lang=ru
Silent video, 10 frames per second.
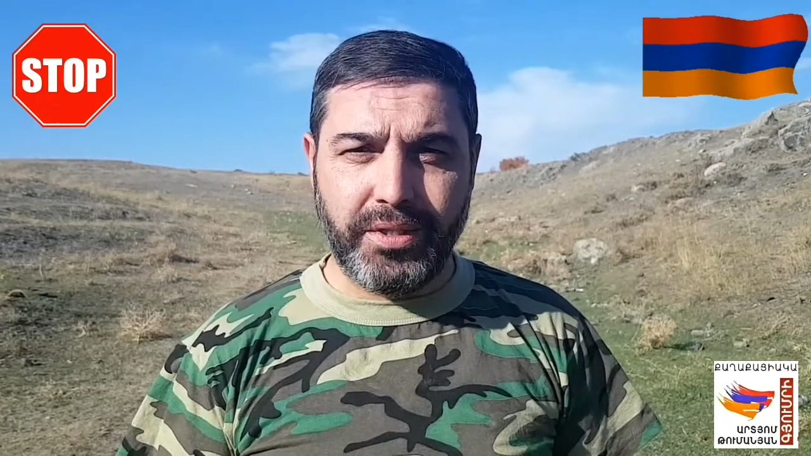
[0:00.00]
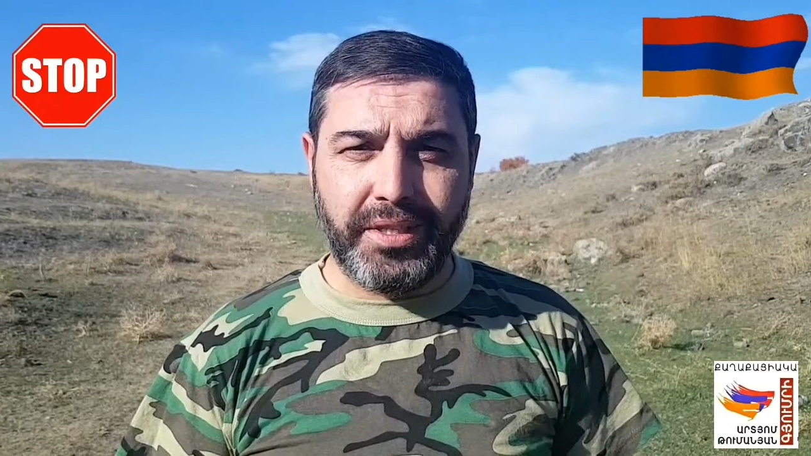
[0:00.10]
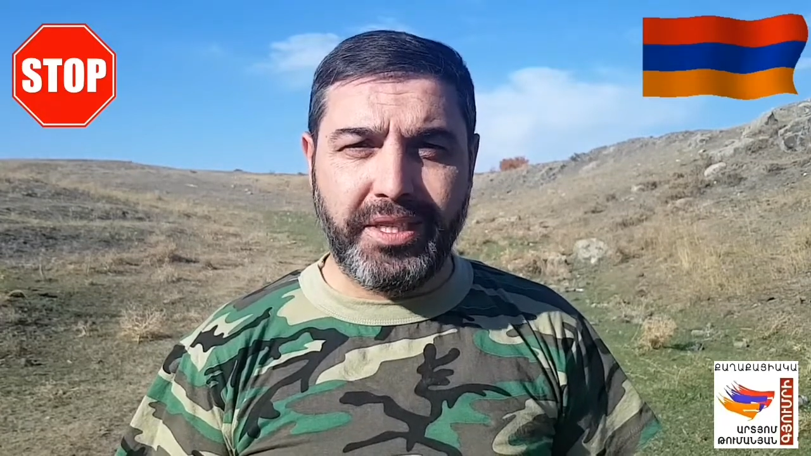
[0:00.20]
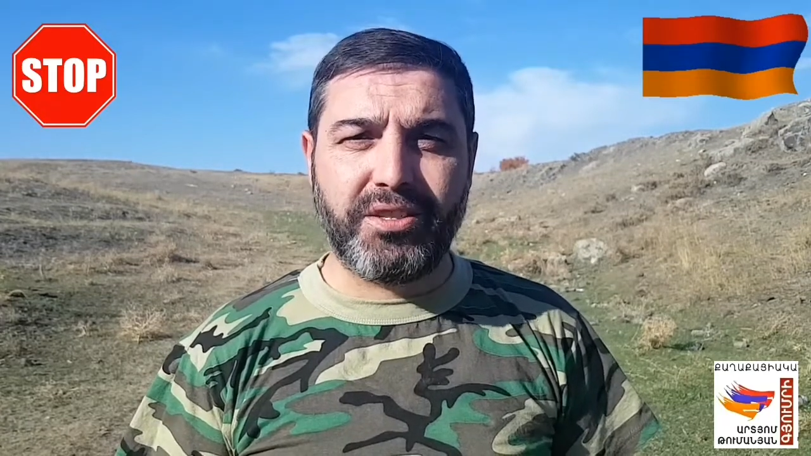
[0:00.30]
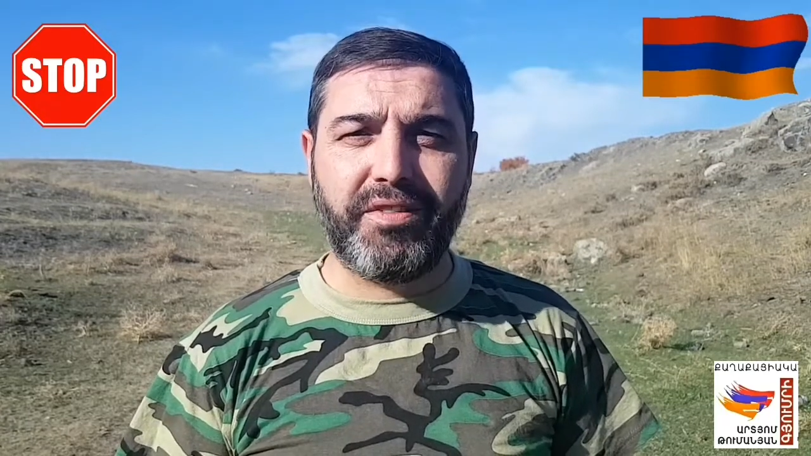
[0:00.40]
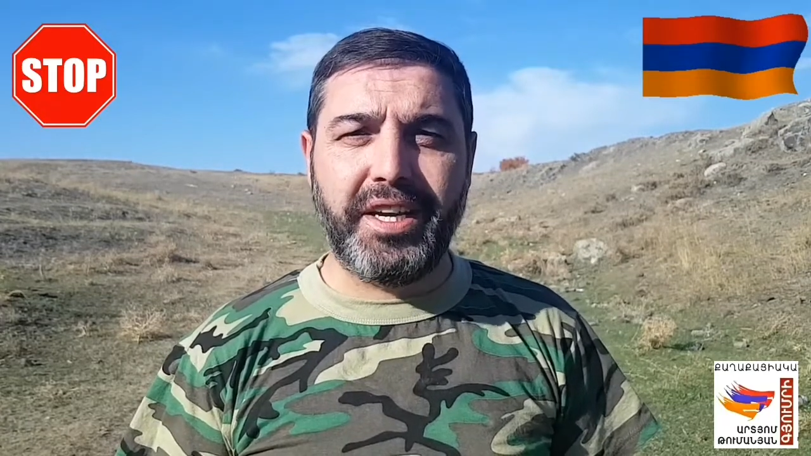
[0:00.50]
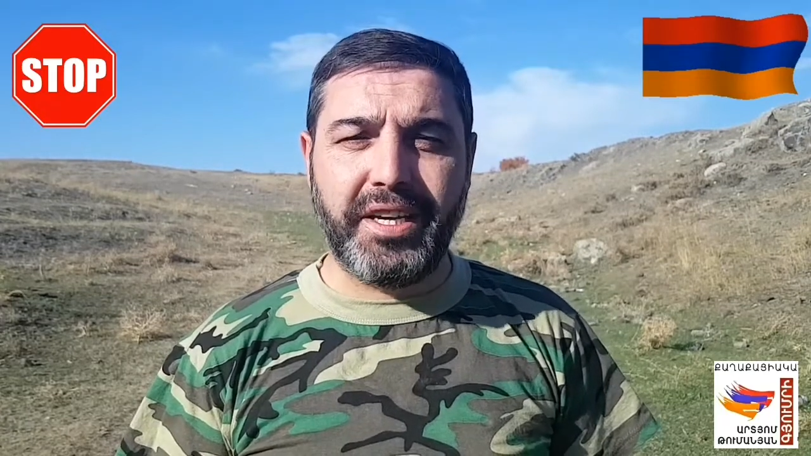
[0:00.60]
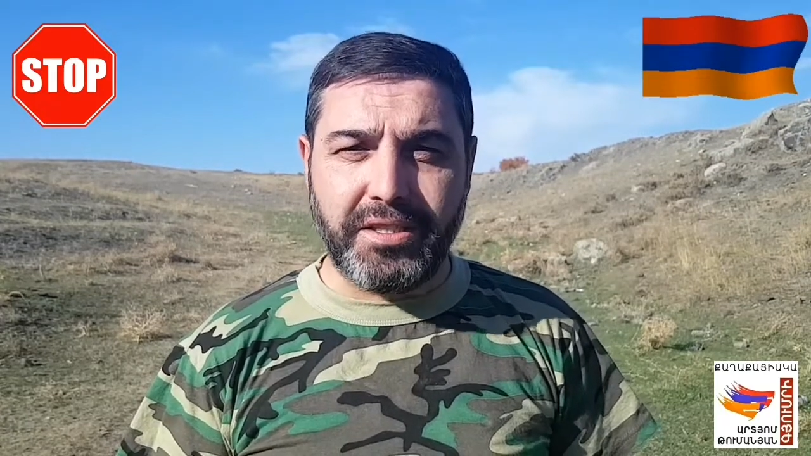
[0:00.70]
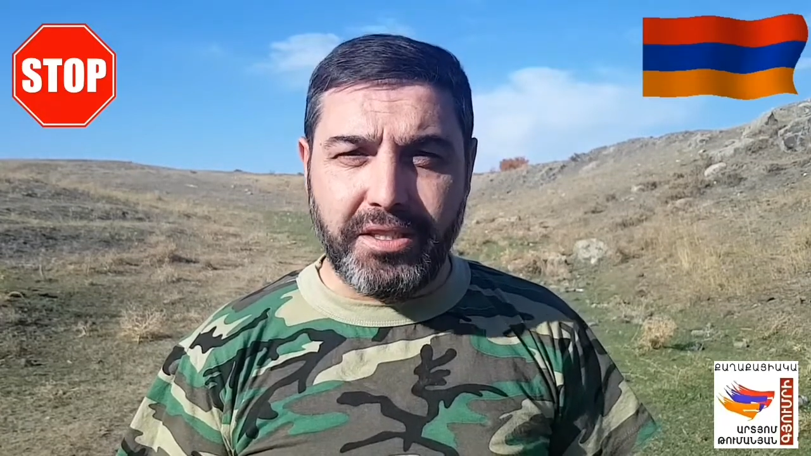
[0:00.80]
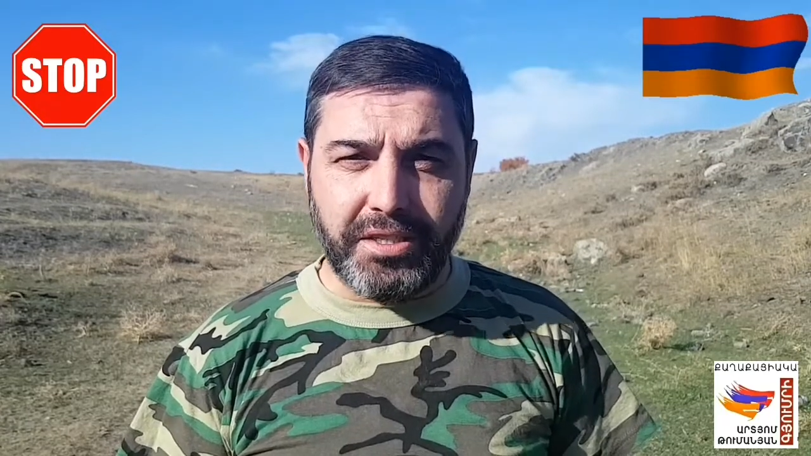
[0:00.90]
и
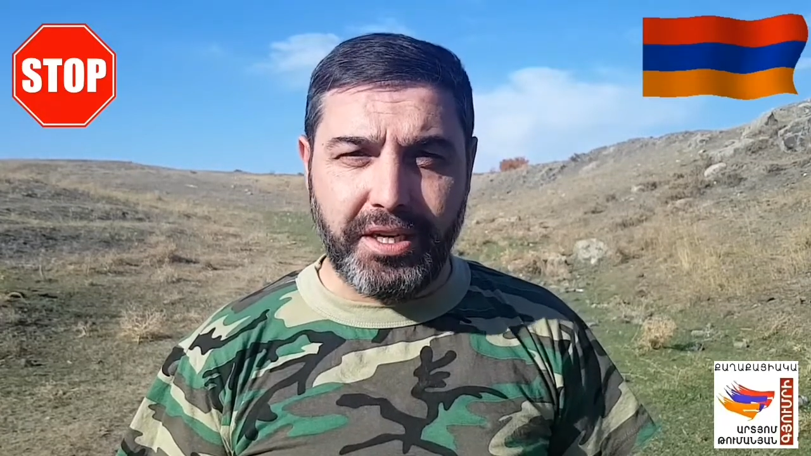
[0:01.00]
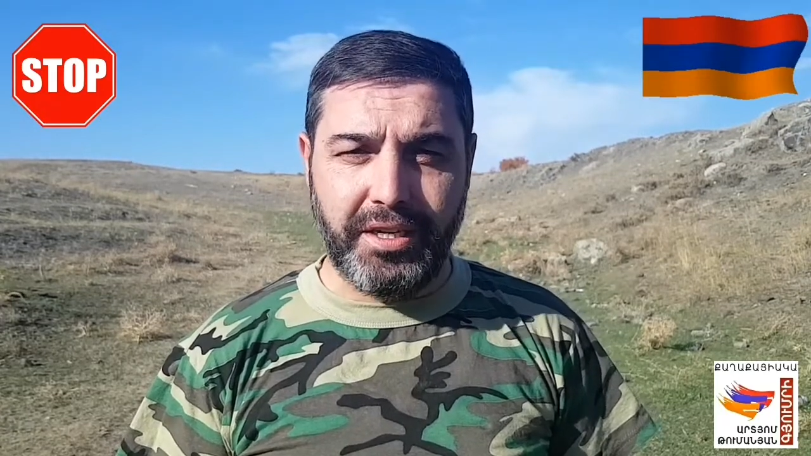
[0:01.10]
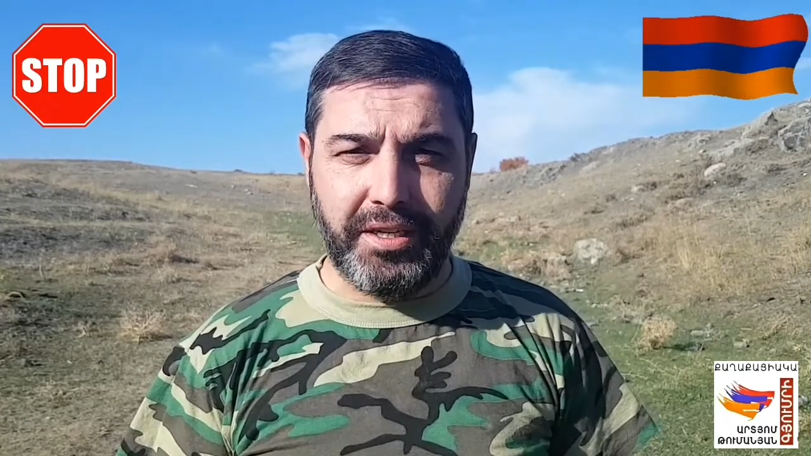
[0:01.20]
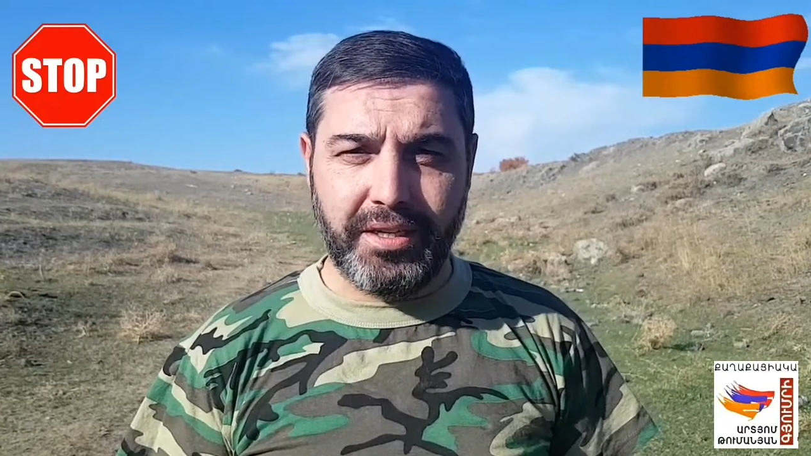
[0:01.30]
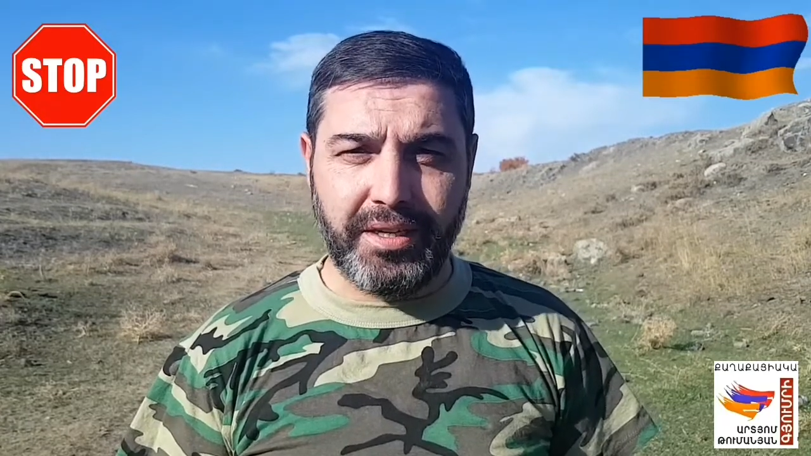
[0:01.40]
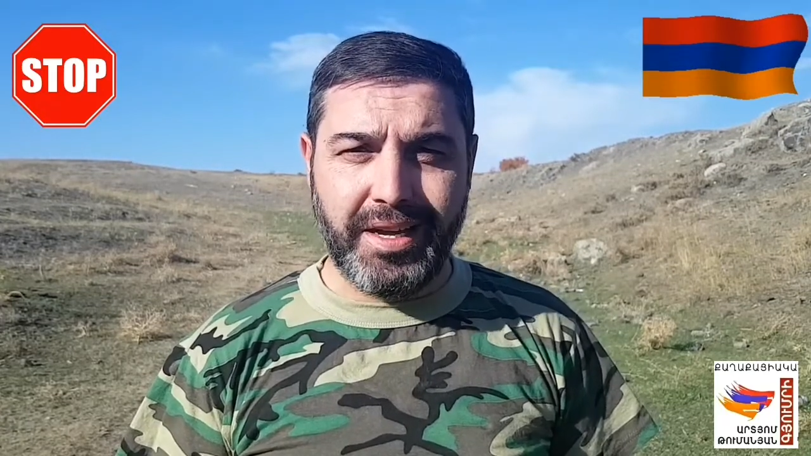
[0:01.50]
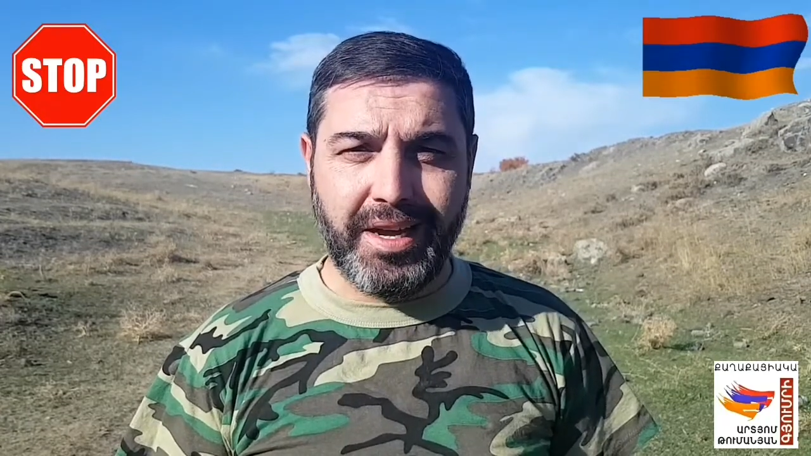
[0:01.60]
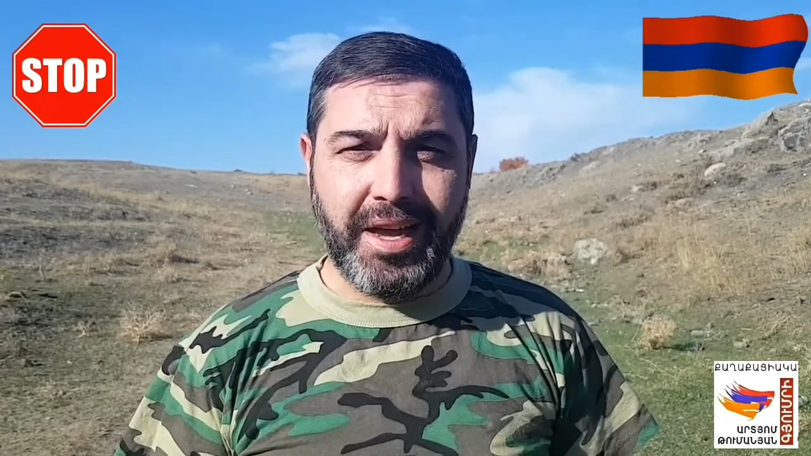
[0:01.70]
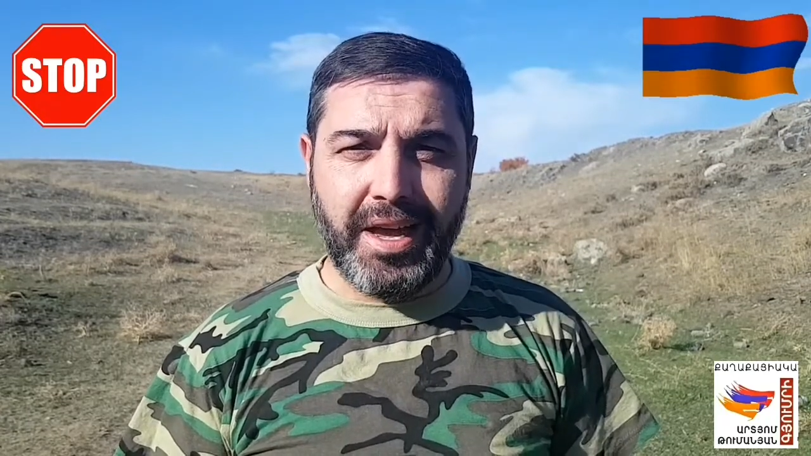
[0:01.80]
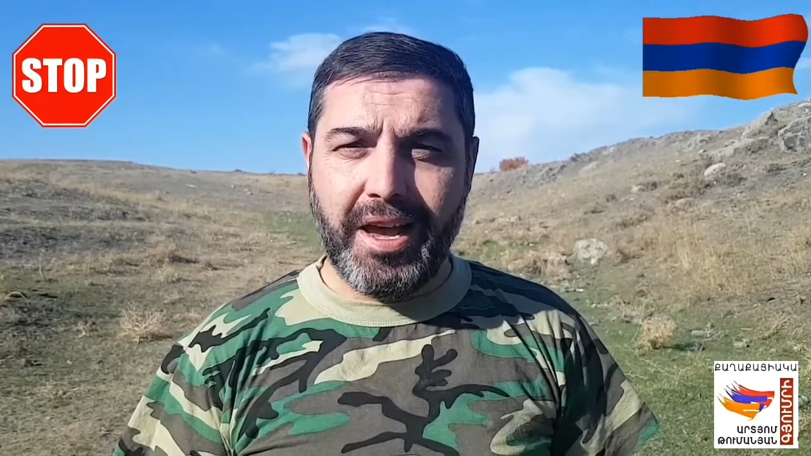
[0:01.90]
своих детей.
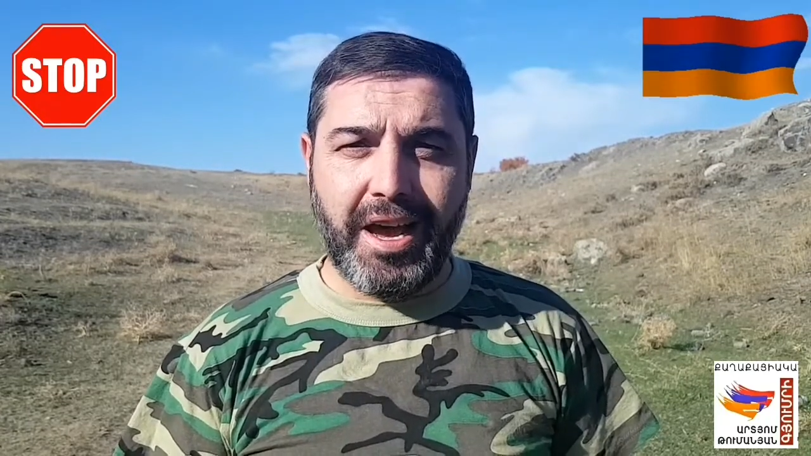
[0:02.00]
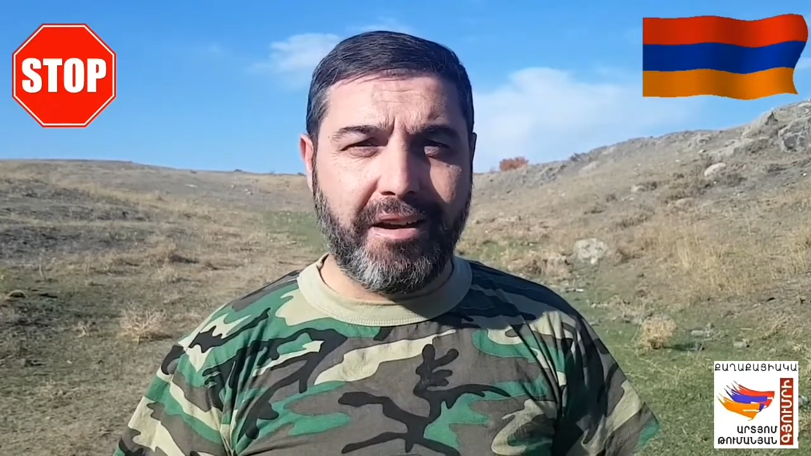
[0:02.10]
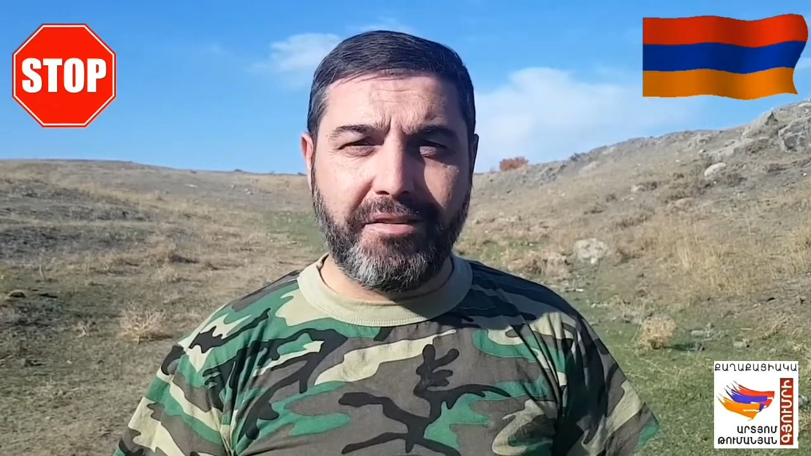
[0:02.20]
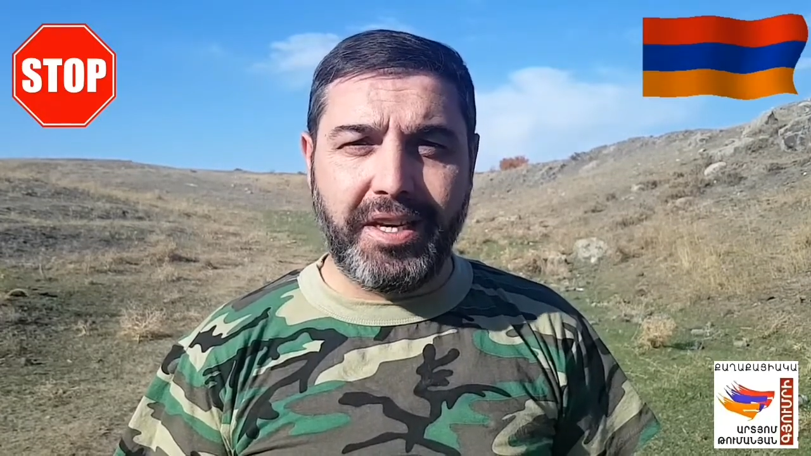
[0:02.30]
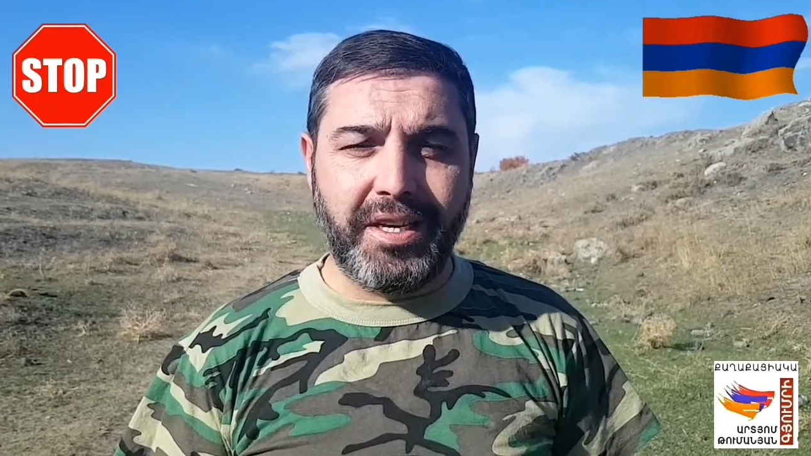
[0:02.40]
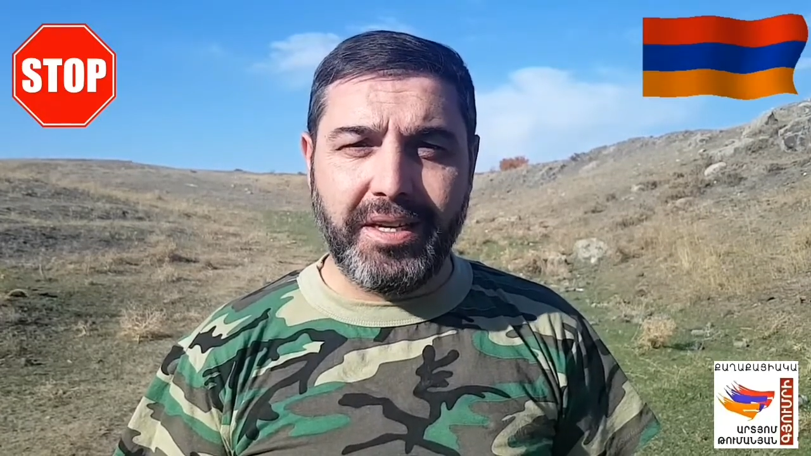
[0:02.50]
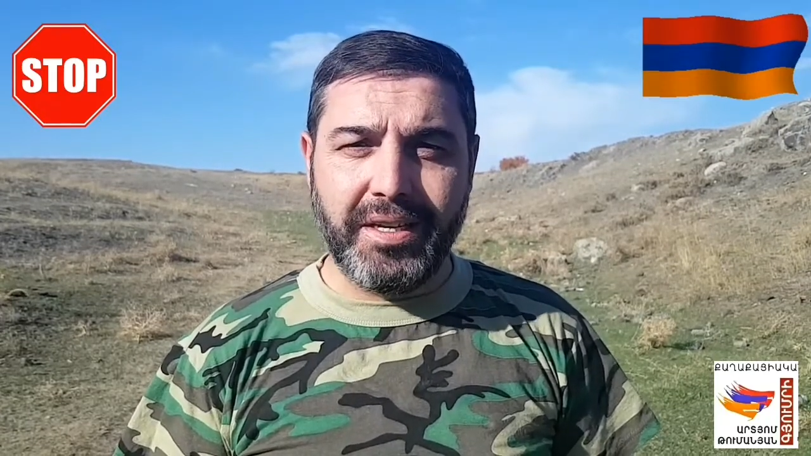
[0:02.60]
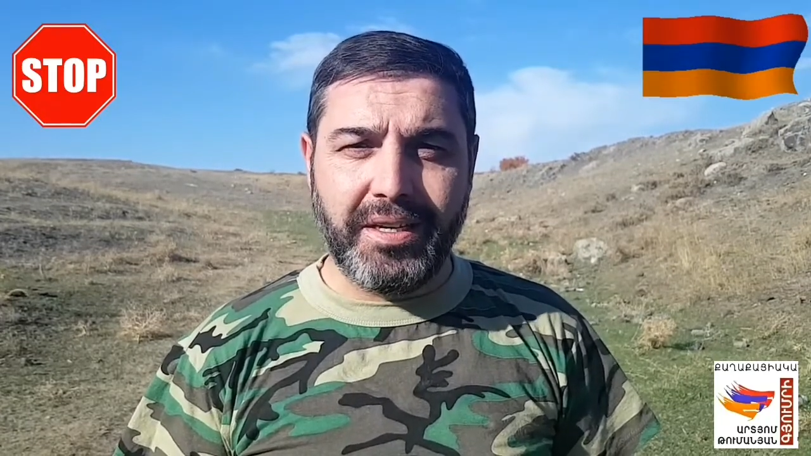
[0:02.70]
А вы